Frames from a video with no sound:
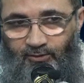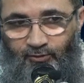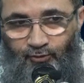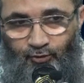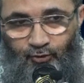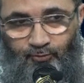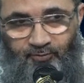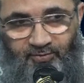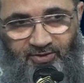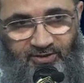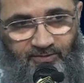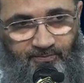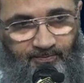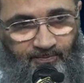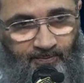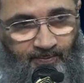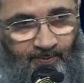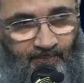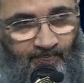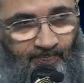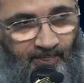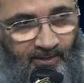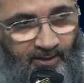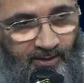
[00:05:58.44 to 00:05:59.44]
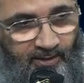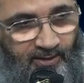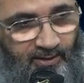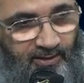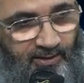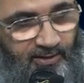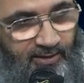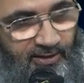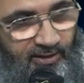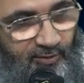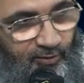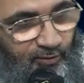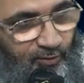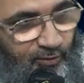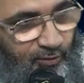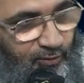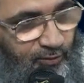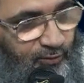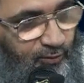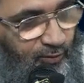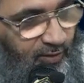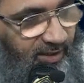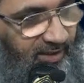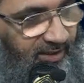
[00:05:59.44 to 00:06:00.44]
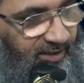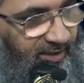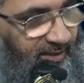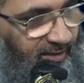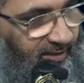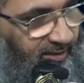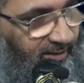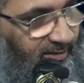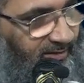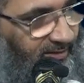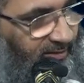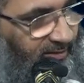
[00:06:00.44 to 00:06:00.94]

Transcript: يمكن لو قلت لك